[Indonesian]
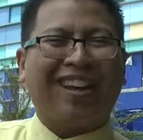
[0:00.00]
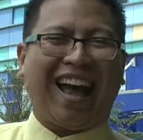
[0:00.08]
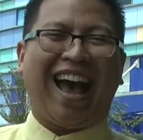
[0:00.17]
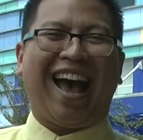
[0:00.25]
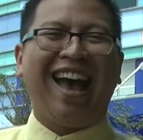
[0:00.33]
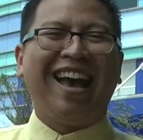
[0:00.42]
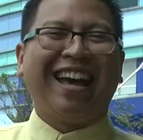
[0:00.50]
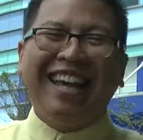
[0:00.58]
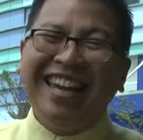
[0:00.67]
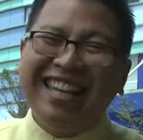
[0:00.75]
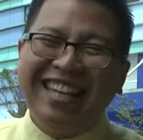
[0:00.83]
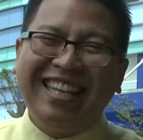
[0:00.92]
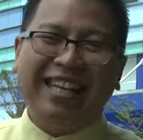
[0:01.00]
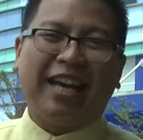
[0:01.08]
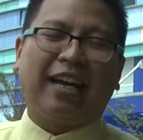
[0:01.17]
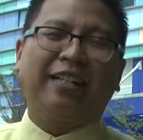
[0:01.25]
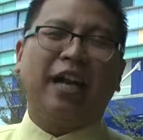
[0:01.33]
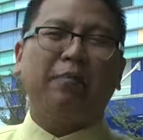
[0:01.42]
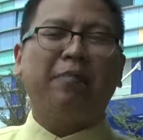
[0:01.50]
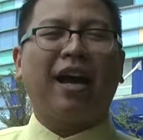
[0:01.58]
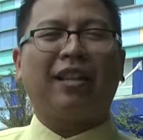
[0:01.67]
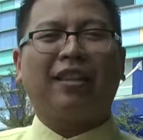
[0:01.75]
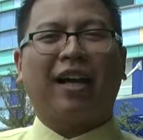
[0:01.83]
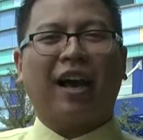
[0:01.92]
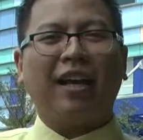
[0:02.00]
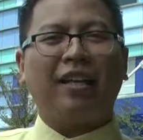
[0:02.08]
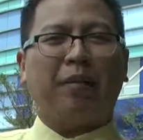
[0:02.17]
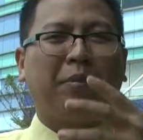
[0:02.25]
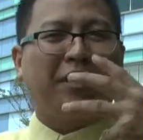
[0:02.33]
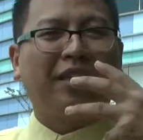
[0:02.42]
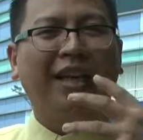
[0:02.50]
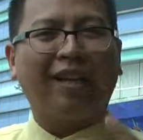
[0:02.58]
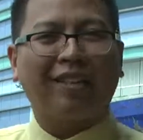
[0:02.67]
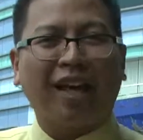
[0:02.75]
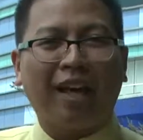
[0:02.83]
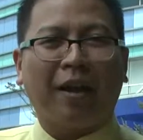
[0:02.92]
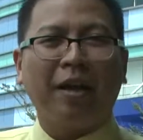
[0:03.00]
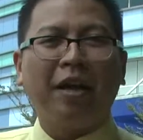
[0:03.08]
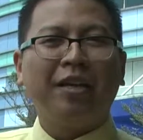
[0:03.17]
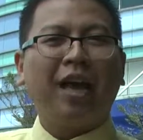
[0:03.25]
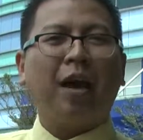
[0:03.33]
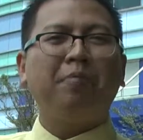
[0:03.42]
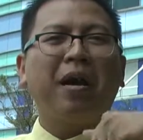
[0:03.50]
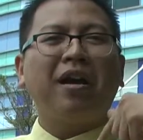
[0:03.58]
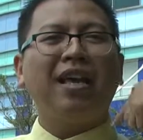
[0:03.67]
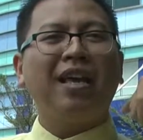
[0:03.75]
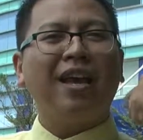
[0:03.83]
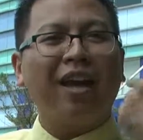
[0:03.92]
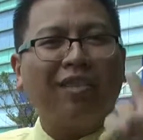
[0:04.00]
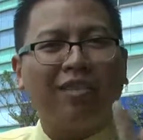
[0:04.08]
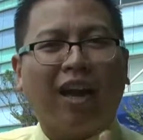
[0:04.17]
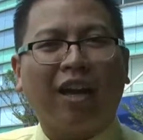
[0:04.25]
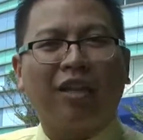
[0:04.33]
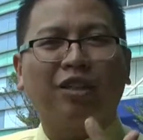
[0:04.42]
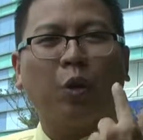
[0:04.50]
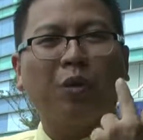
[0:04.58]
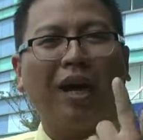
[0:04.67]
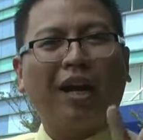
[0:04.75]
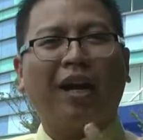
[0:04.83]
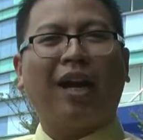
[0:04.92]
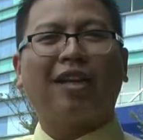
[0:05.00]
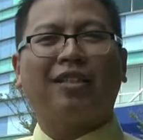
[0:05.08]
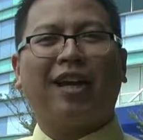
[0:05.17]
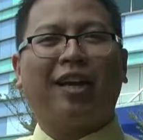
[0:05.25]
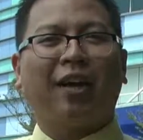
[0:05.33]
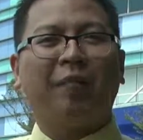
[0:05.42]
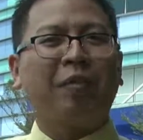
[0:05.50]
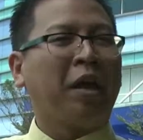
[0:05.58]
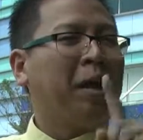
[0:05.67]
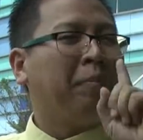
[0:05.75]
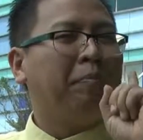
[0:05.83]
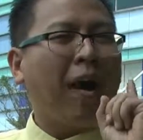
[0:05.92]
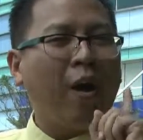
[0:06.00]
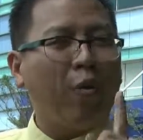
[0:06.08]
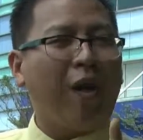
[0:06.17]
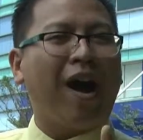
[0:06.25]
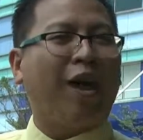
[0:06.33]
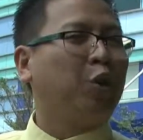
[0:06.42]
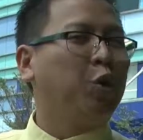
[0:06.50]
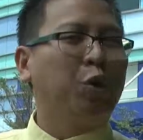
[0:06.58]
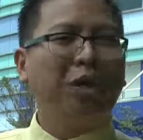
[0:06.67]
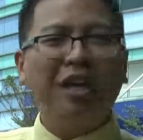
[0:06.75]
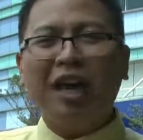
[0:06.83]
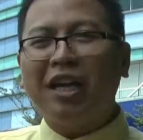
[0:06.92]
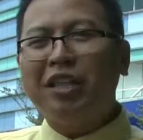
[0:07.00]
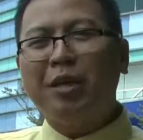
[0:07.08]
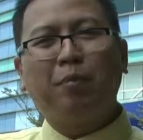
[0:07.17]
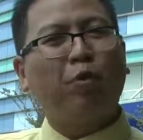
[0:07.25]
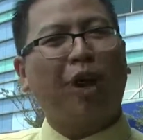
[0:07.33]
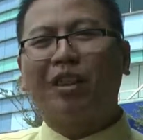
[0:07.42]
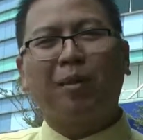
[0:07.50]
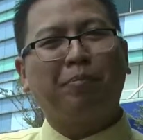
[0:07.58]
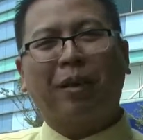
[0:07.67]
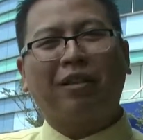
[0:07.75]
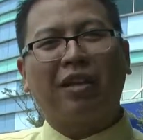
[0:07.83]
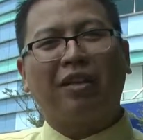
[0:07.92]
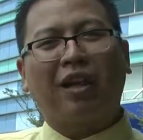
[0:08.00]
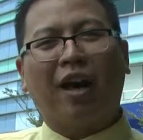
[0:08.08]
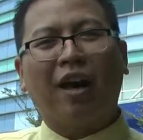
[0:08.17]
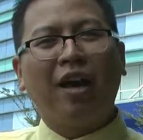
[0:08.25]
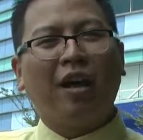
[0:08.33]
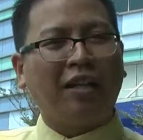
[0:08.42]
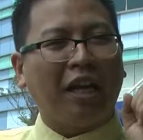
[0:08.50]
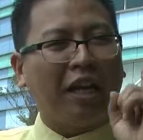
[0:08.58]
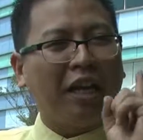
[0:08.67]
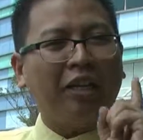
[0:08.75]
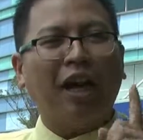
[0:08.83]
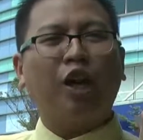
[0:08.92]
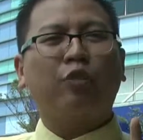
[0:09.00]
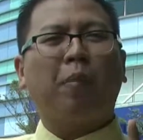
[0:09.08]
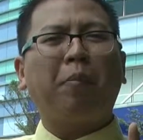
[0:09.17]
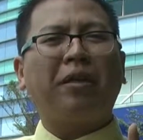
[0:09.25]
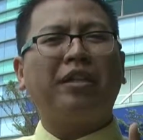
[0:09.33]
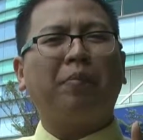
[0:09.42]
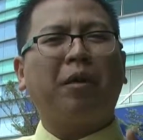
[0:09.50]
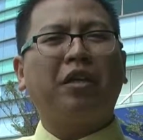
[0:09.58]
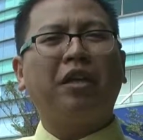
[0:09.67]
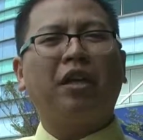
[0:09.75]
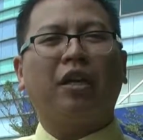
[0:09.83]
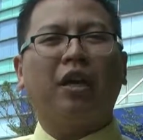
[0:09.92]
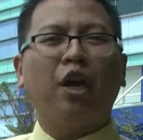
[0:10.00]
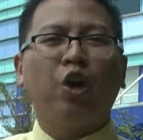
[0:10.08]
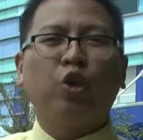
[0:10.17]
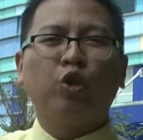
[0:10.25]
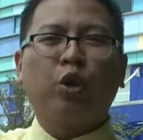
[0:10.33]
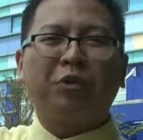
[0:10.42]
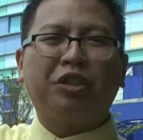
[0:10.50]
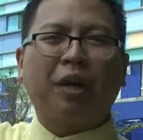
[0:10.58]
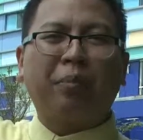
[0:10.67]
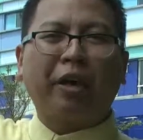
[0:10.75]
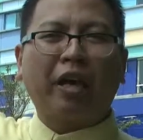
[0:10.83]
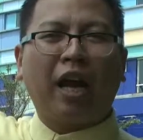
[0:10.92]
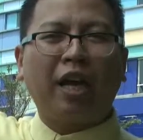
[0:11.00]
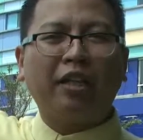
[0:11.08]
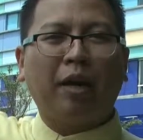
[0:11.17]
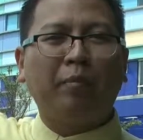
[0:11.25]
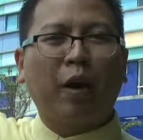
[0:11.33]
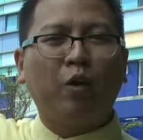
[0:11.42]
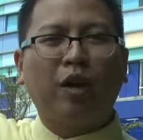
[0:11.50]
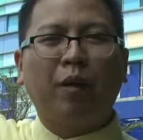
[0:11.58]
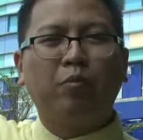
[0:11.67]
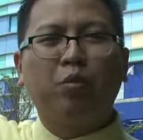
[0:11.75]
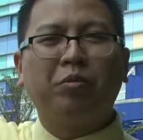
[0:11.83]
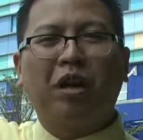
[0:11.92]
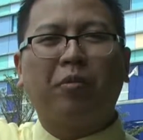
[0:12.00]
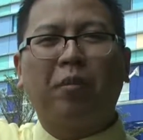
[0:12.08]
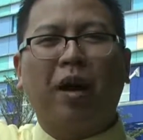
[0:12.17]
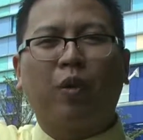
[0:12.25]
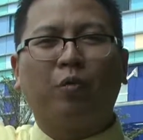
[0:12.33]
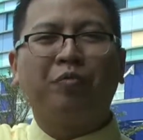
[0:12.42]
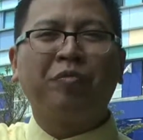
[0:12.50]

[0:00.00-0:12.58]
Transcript: Nah, ini dia yang mengatakan, yang menjelaskan, yang mengingatkan saudara dan saya bahwa dunia ini bukan tempat kita. Jadi kita harus mempersiapkan diri untuk mencapai ke langit yang baru dan bumi yang baru.